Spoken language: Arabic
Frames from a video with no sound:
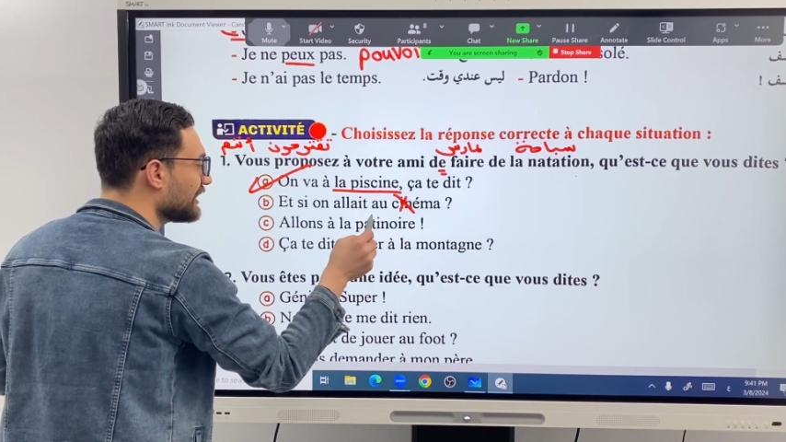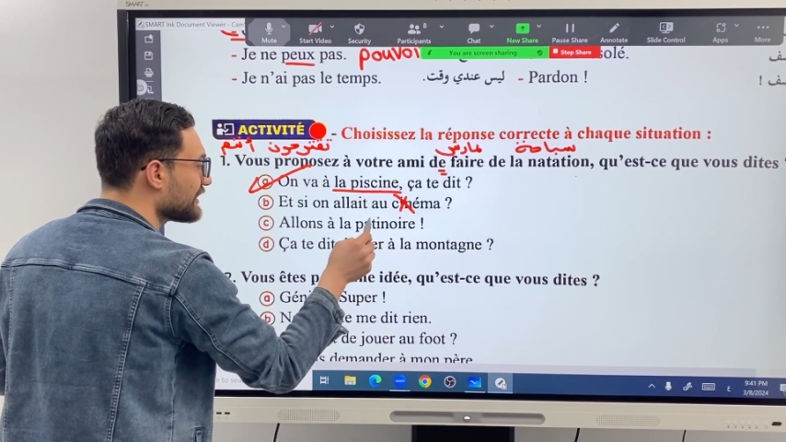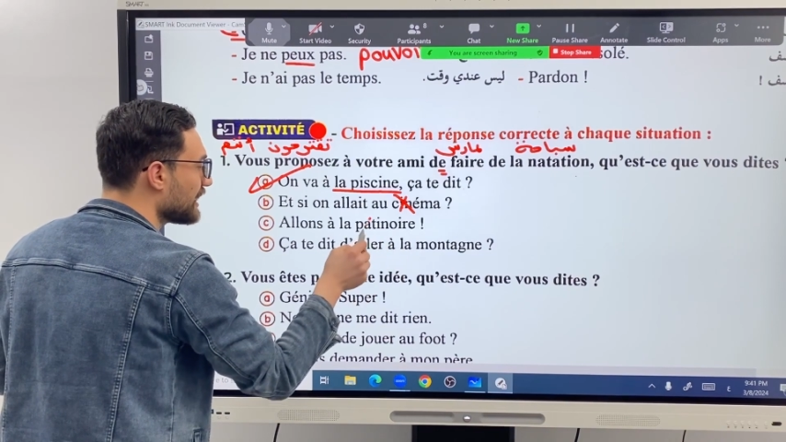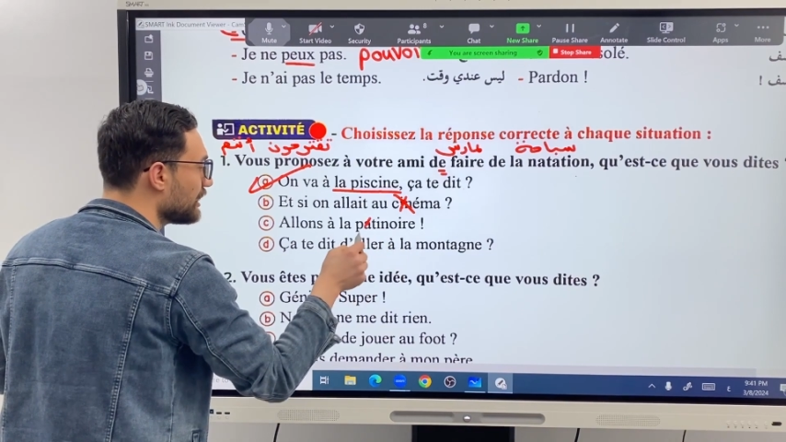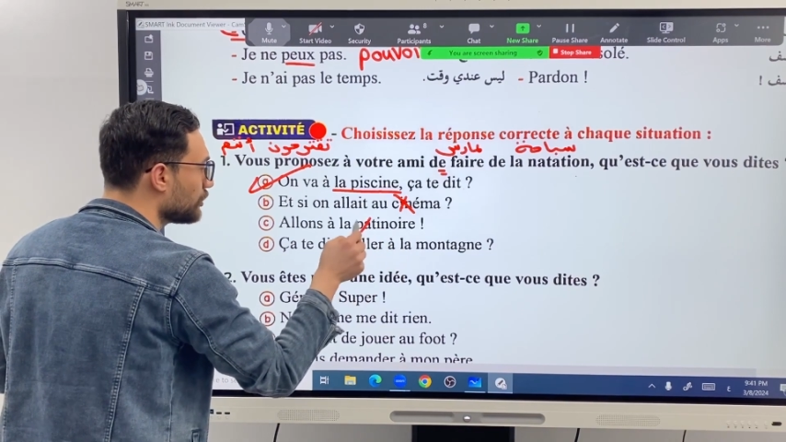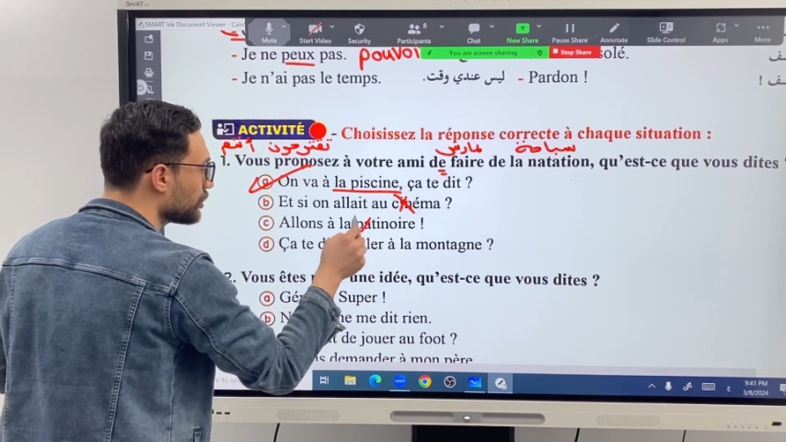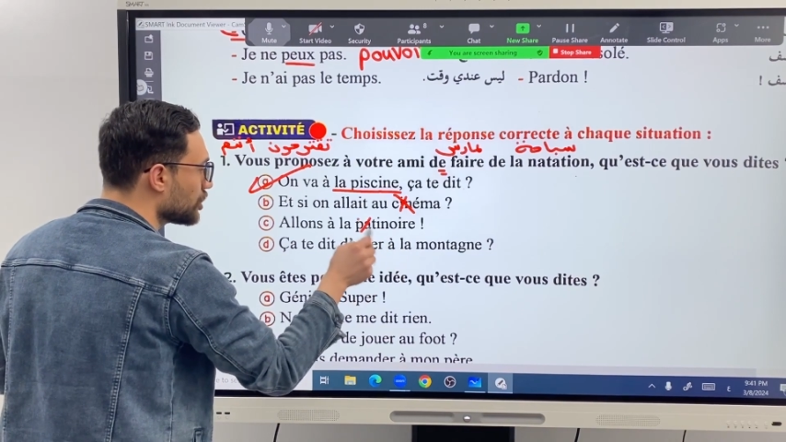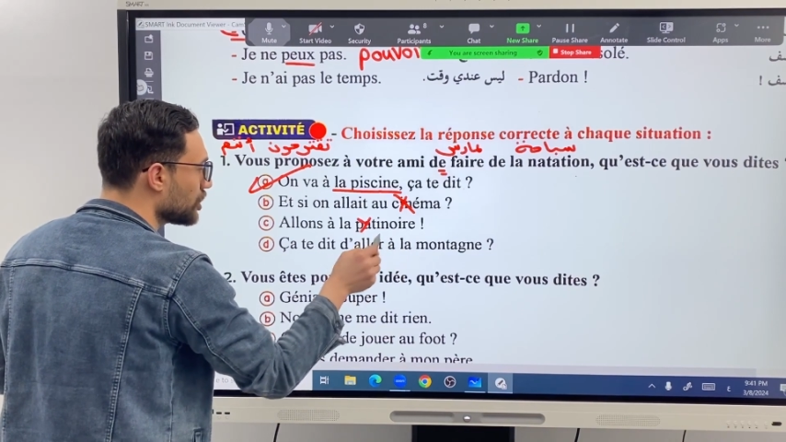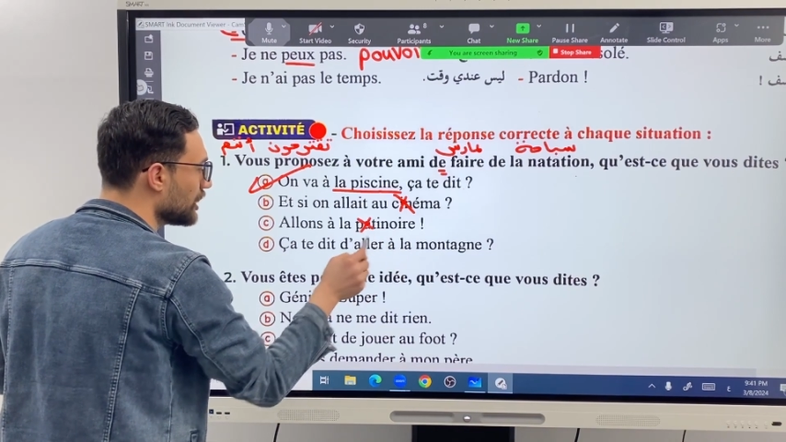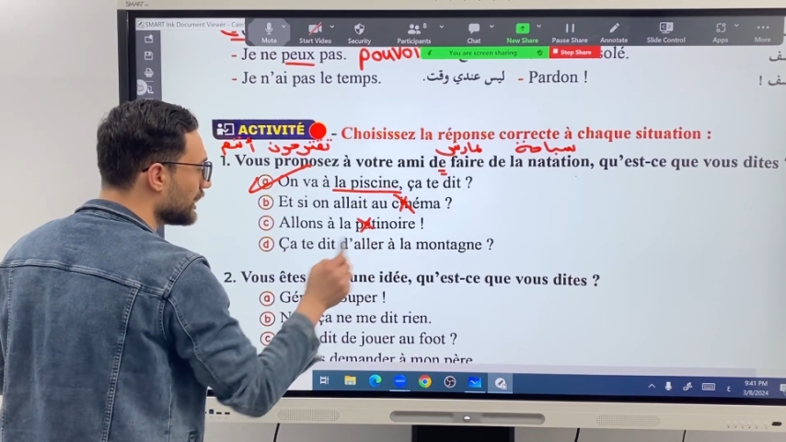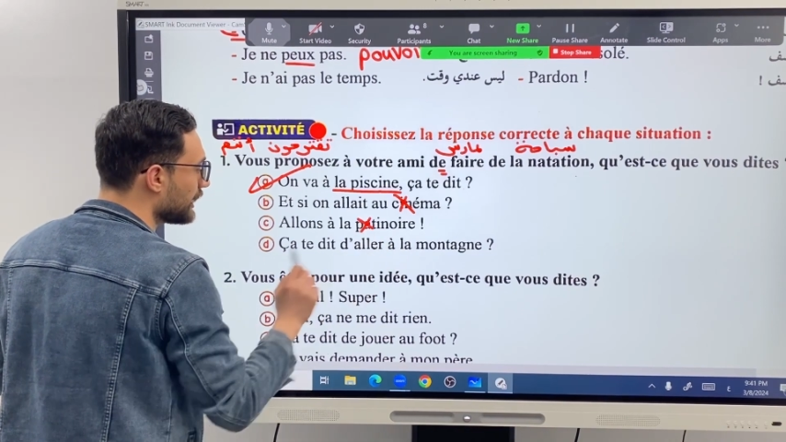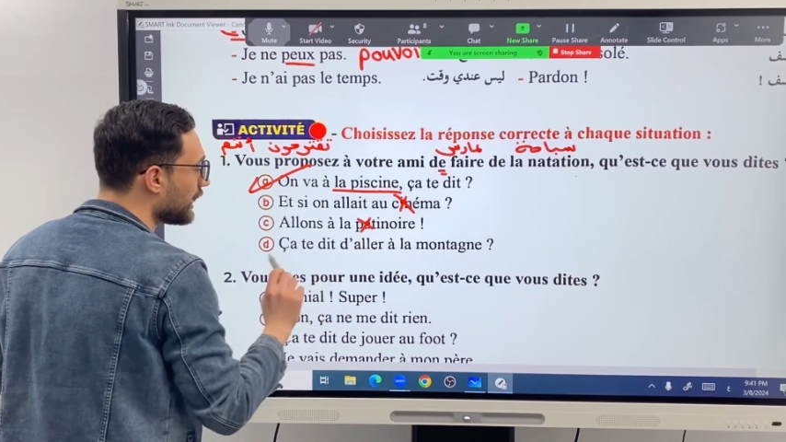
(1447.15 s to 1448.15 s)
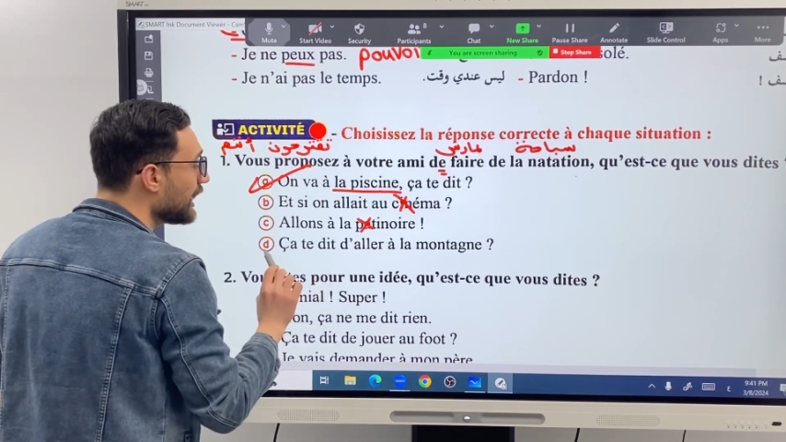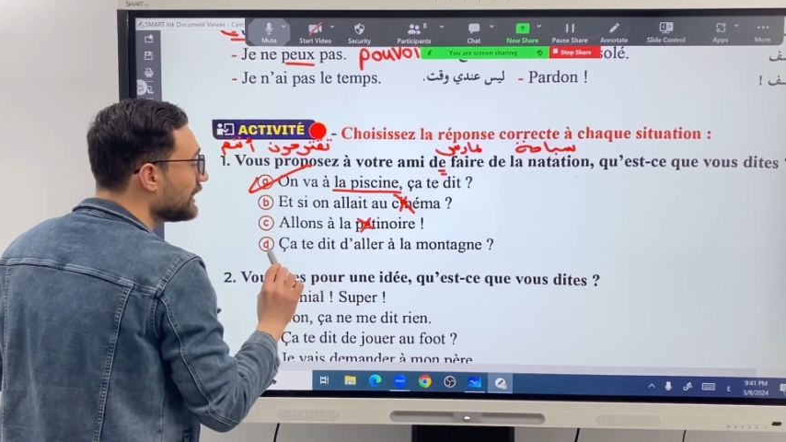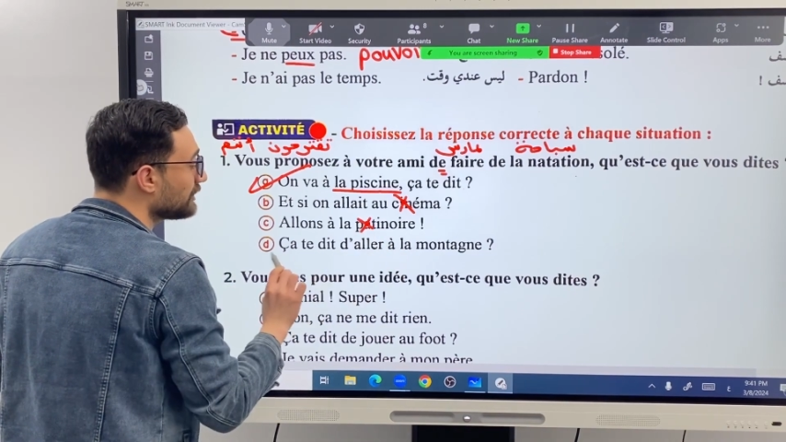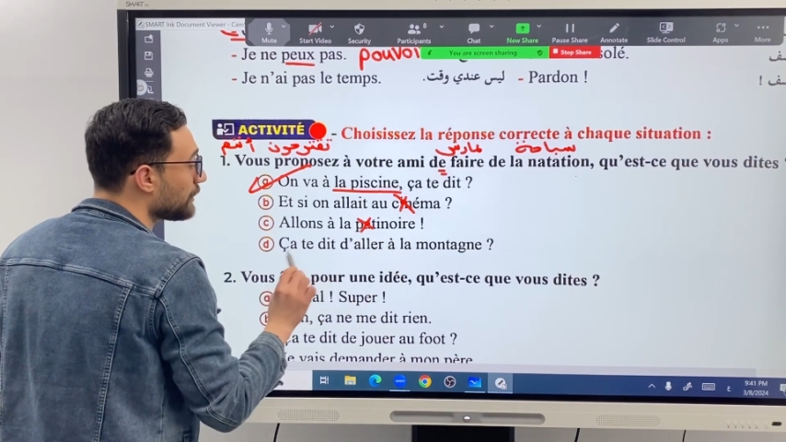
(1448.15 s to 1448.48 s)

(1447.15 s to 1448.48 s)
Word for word: تزلج شيل